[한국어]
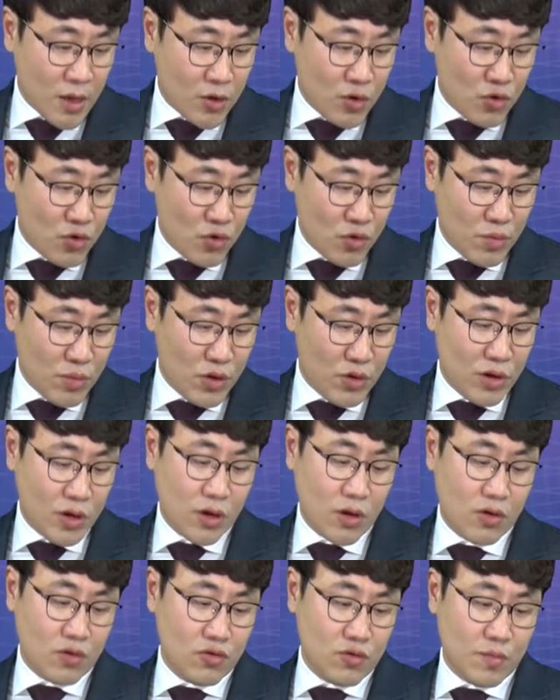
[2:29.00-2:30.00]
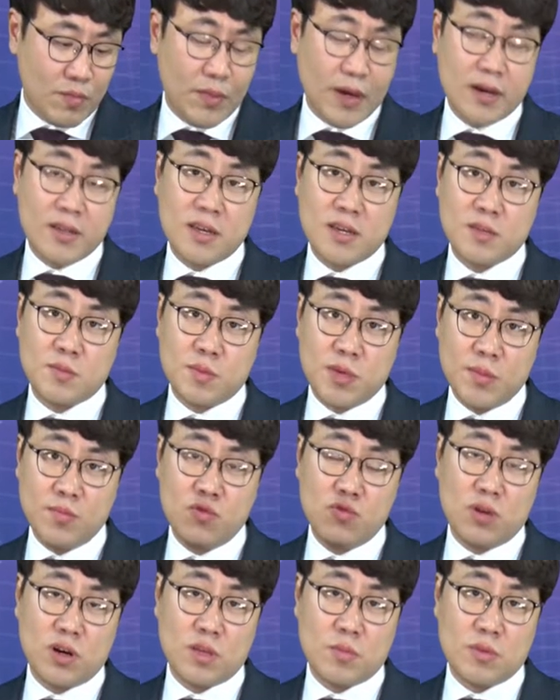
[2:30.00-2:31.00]
유동 비율의 경우
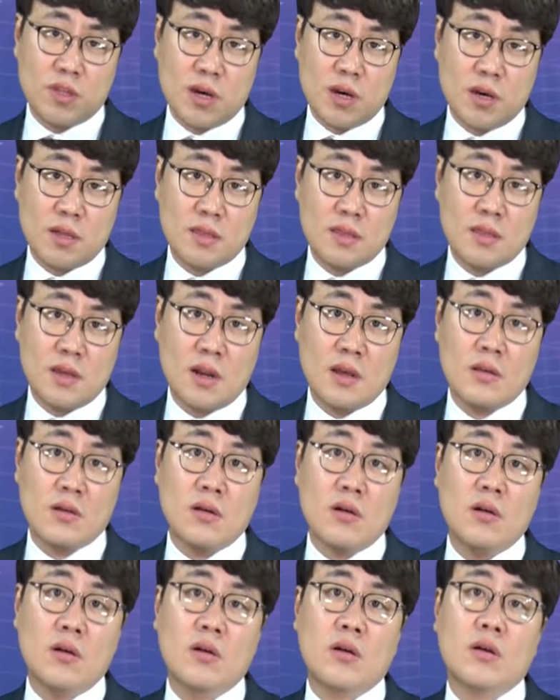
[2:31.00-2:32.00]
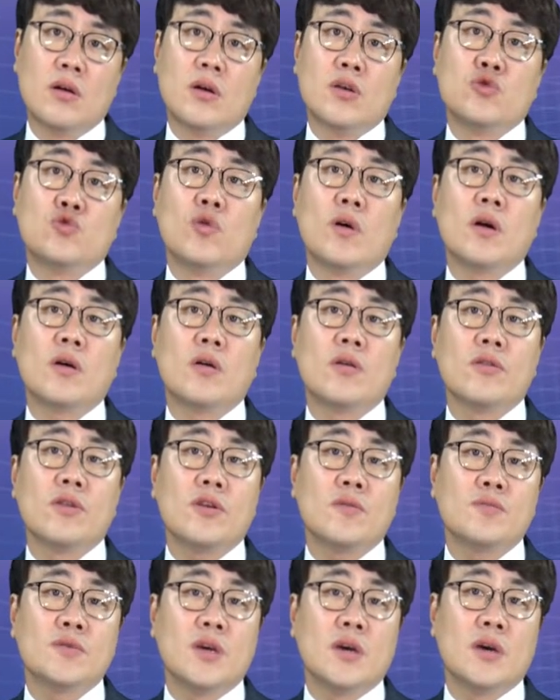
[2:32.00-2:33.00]
142%가 됩니다. 따라서 종합
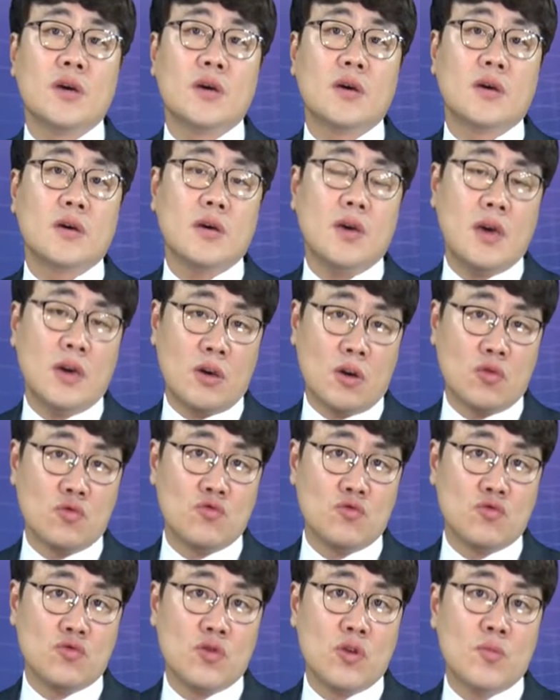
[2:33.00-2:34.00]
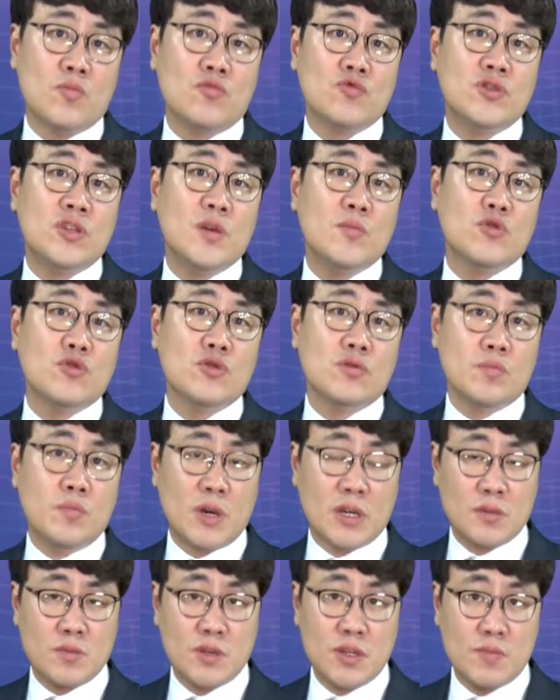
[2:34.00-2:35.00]
건설업체의 경우 부채 비율은
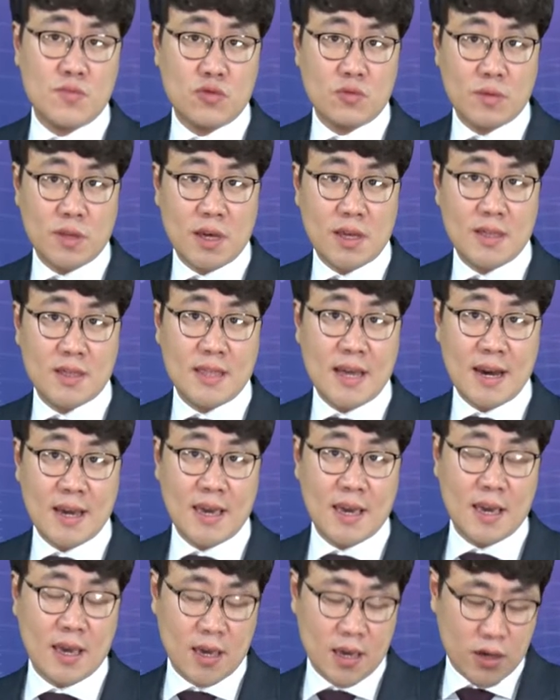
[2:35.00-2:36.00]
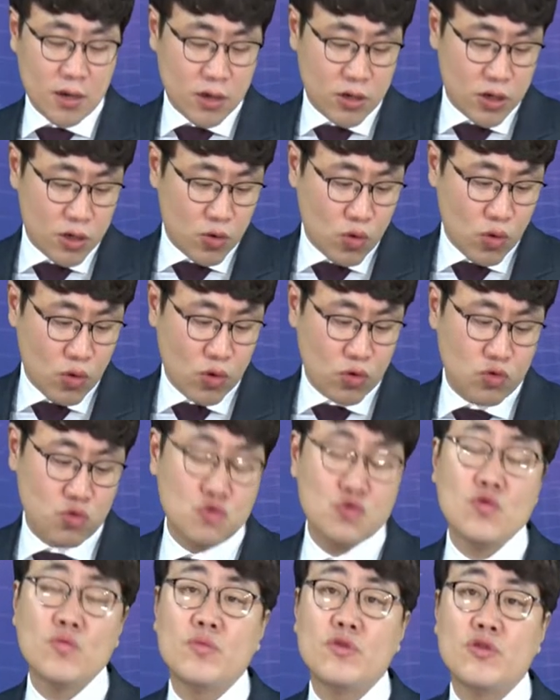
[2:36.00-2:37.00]
117%보다 낮게 그리고
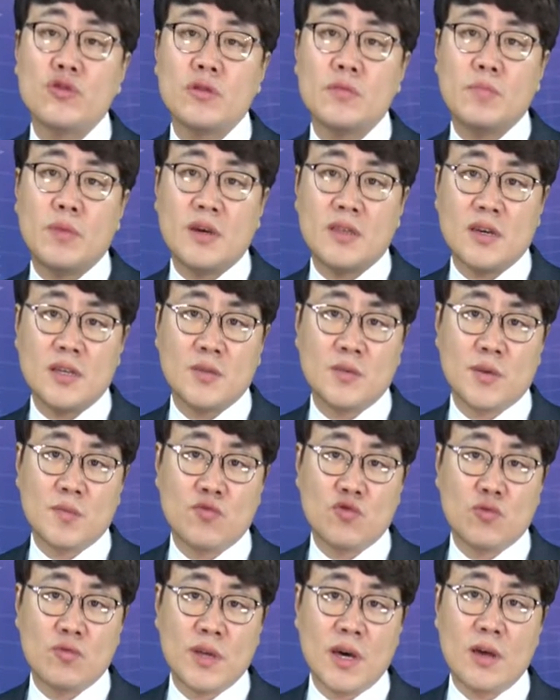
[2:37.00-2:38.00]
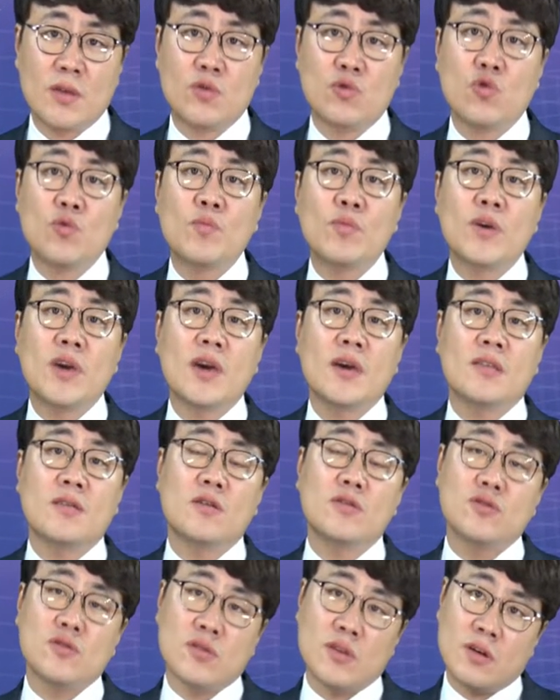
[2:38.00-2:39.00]
유동 비율은 142%보다 높게
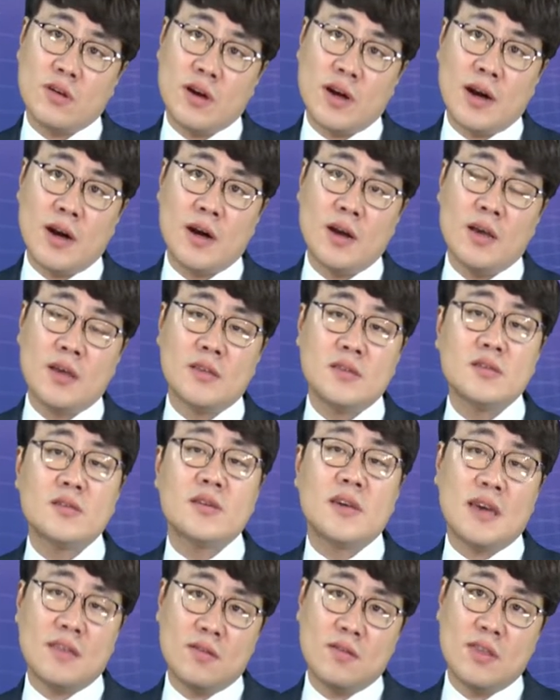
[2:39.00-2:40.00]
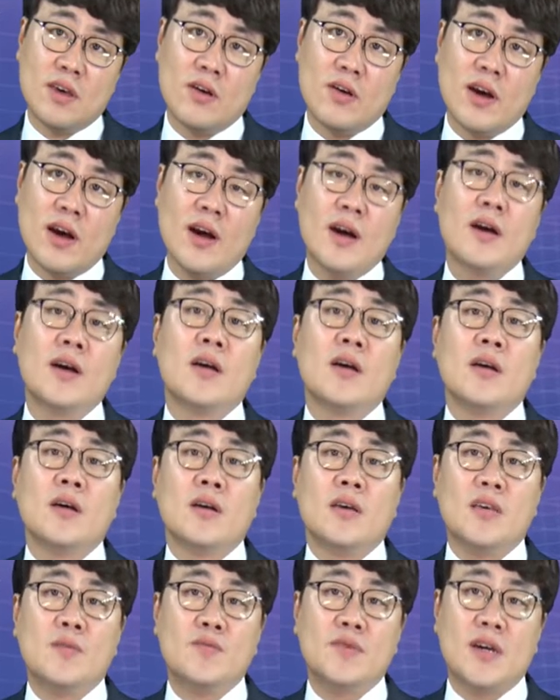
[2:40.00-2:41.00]
설정되어야 즉 개선되어야
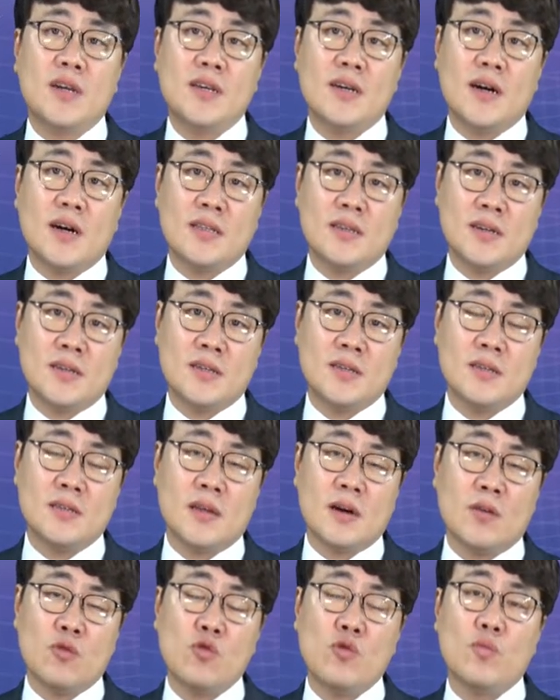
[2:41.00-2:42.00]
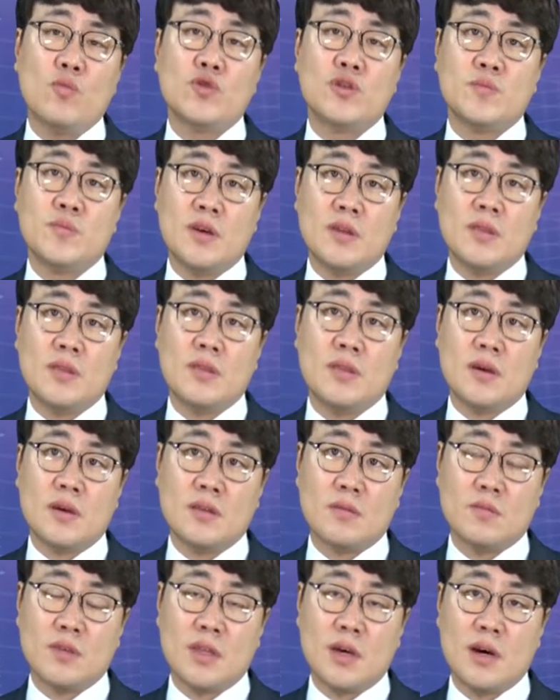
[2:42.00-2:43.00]
입찰이 가능해진다고 보시면
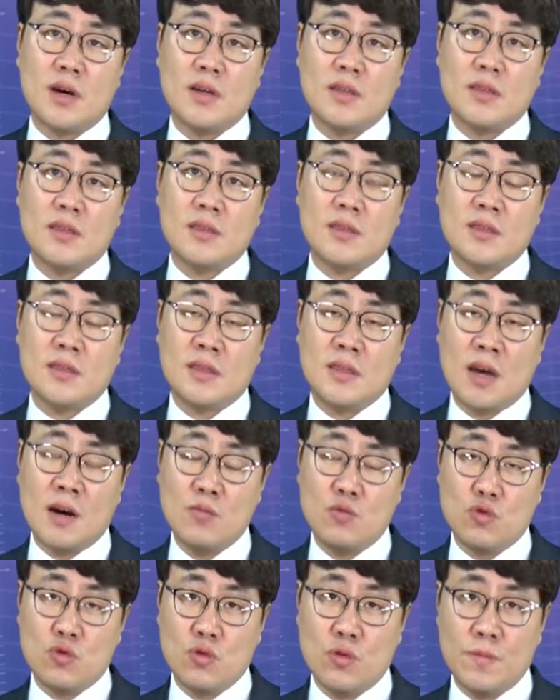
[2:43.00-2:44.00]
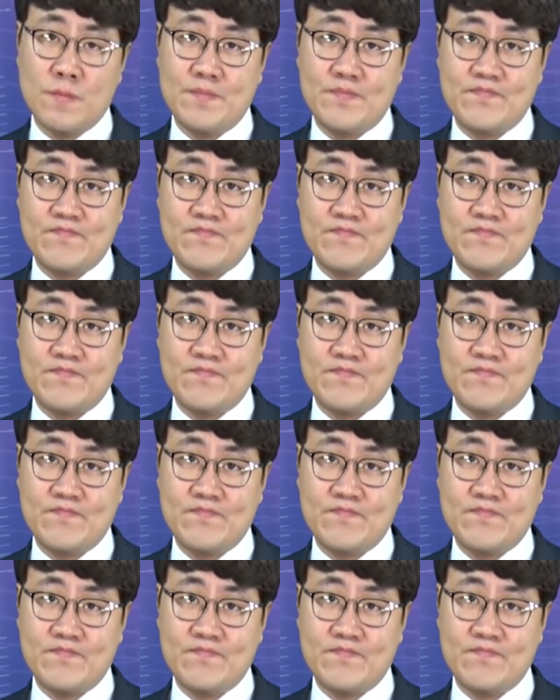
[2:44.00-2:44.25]
되겠습니다. 다음으로